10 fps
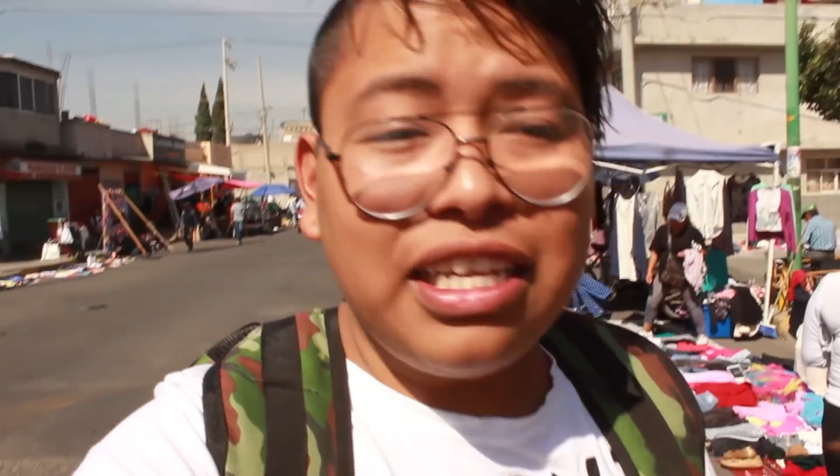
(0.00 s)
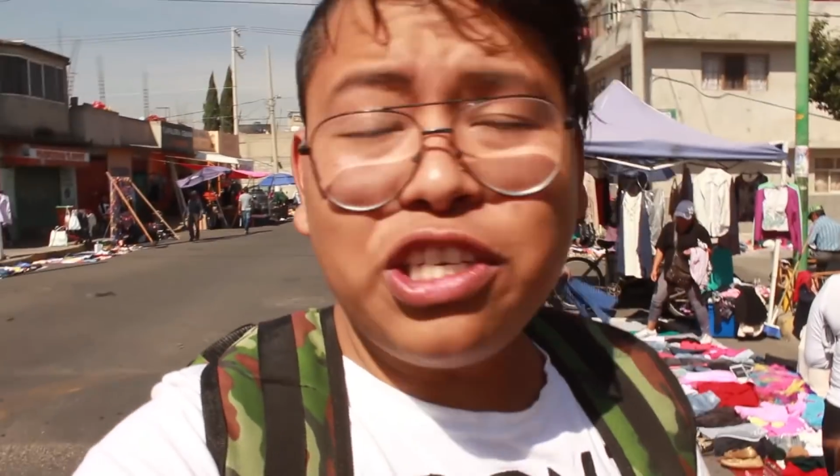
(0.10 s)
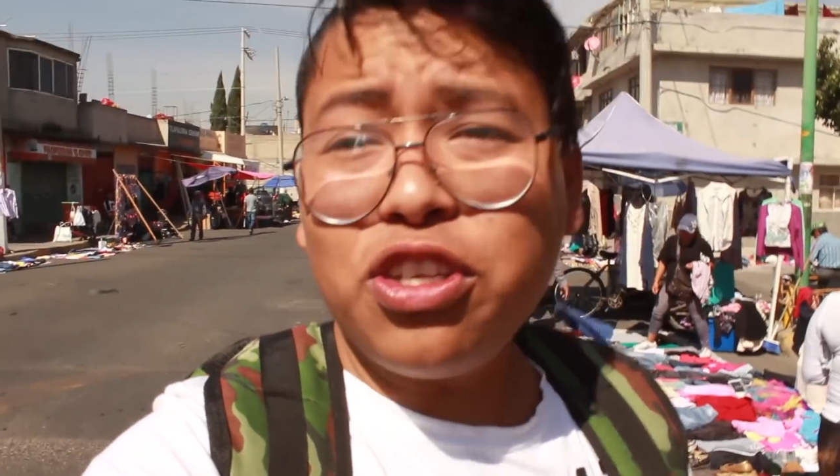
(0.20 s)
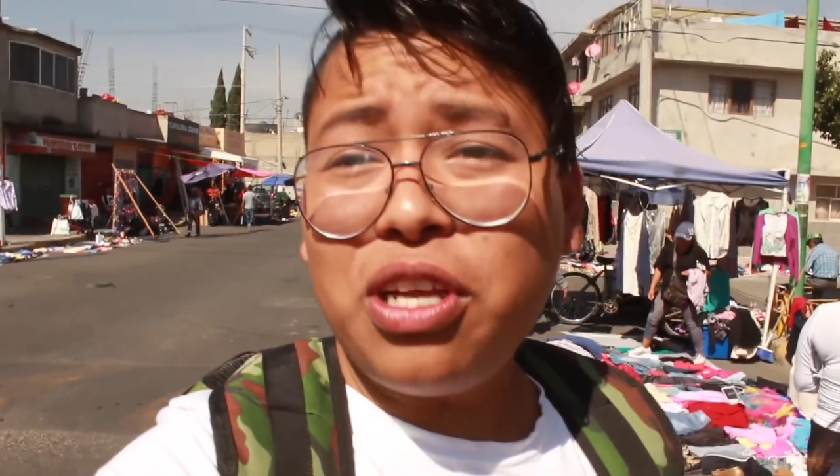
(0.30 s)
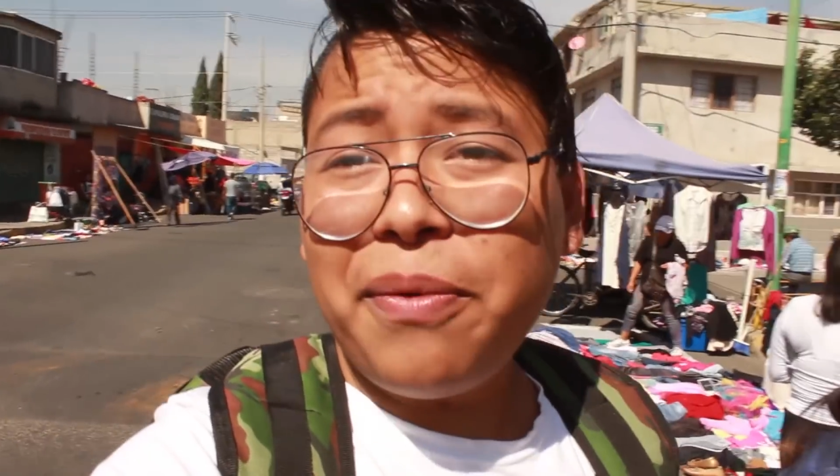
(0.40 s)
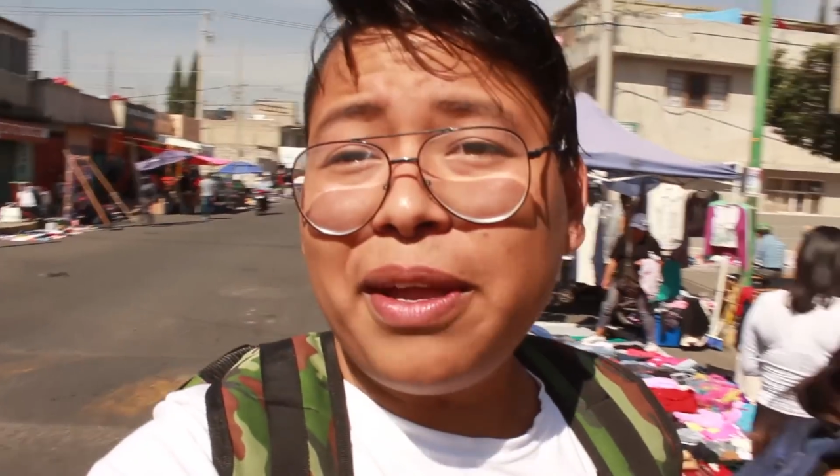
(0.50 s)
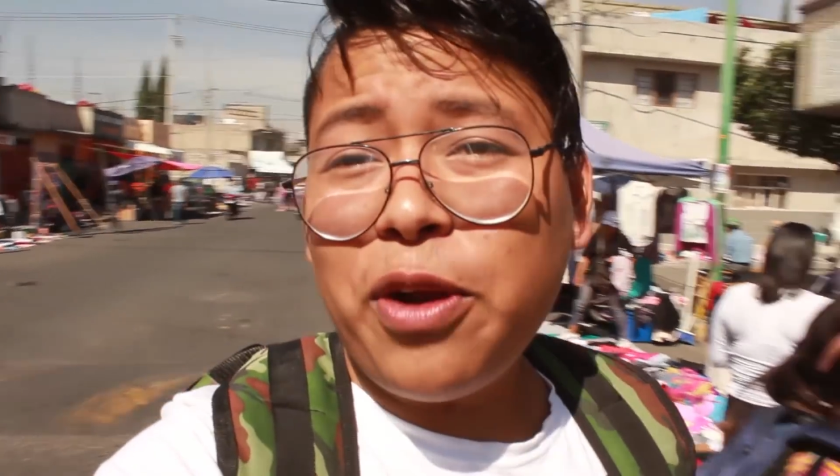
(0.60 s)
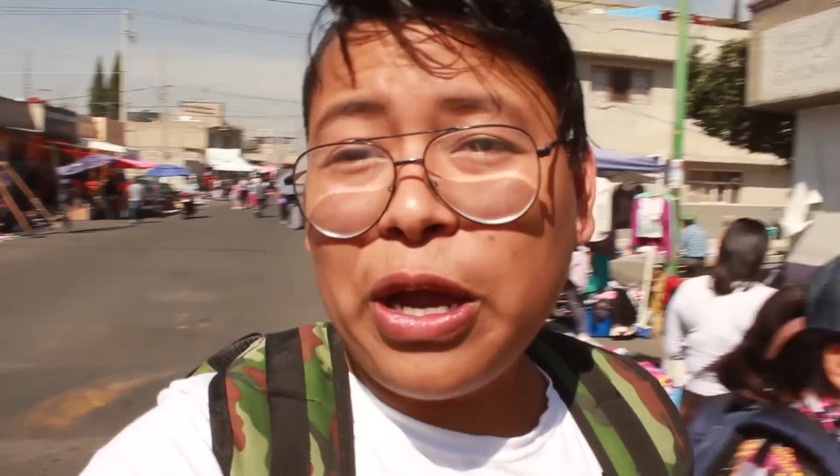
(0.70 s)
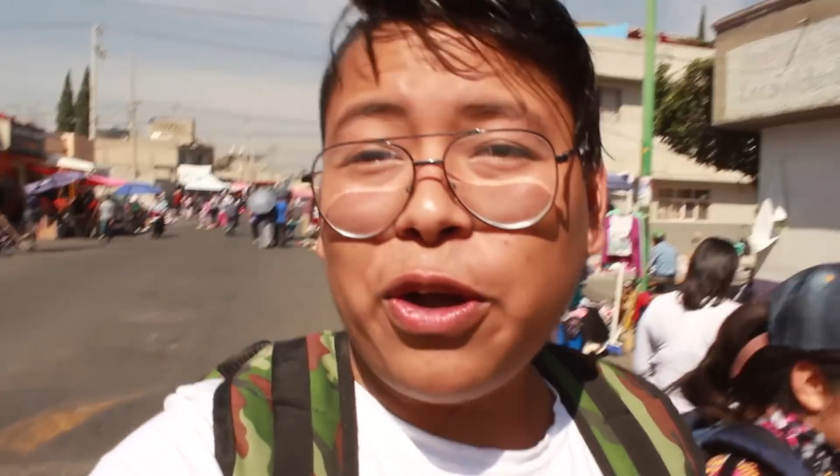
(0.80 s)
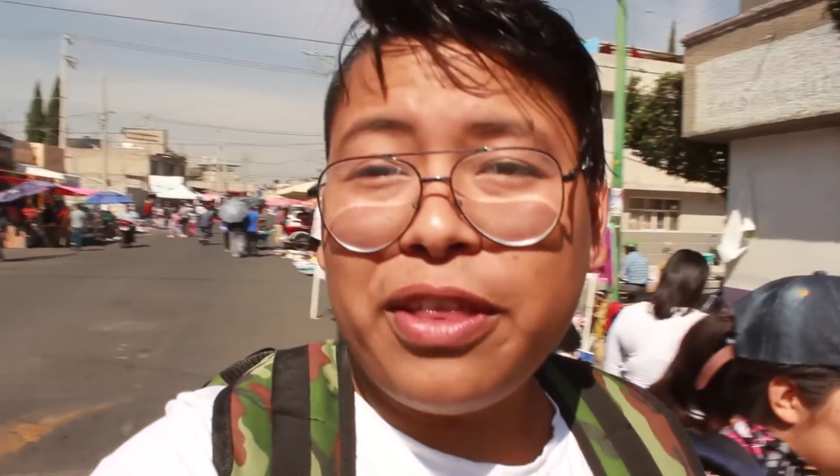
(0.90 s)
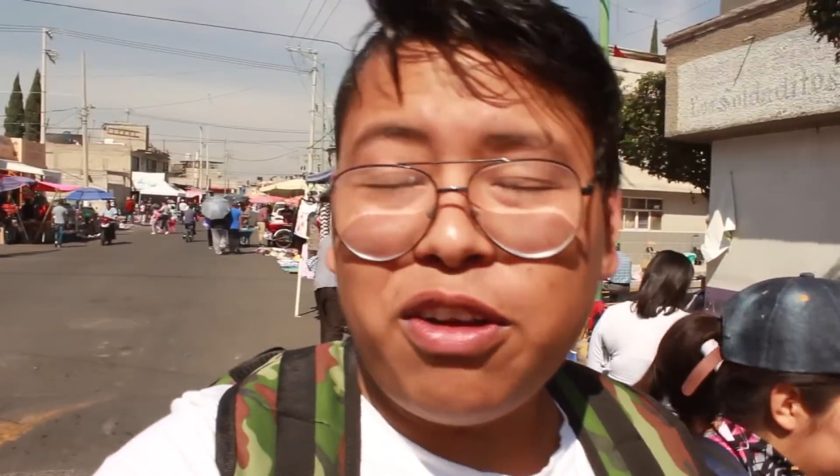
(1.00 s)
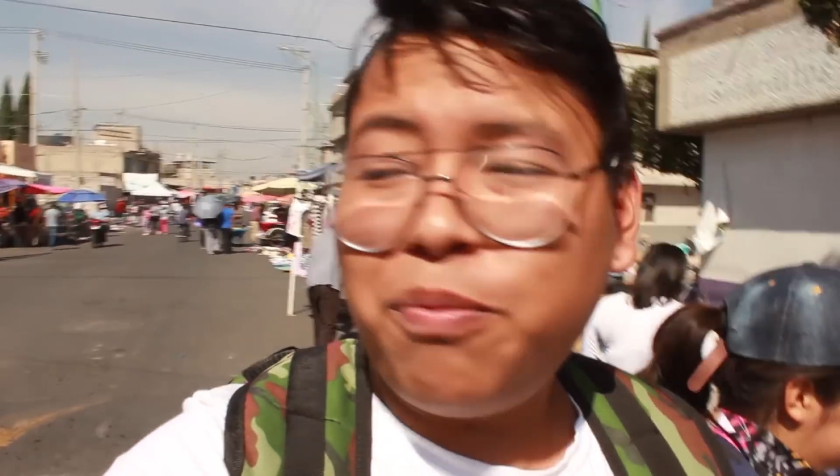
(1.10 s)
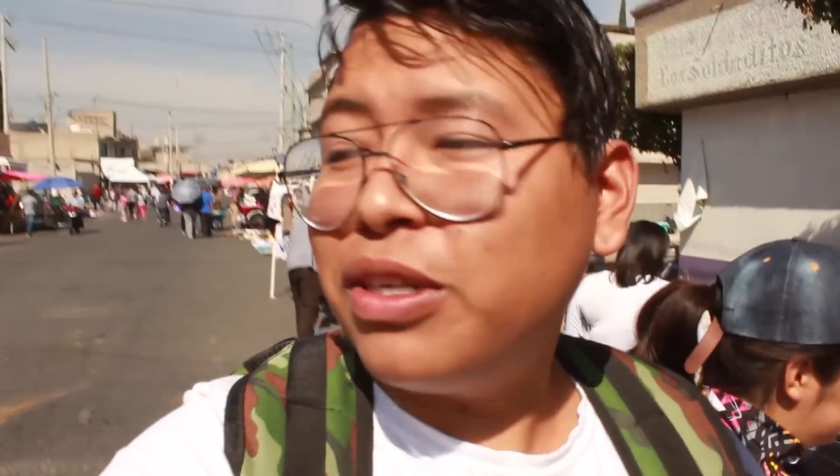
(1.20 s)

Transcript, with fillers: De hecho, todavía no he encontrado un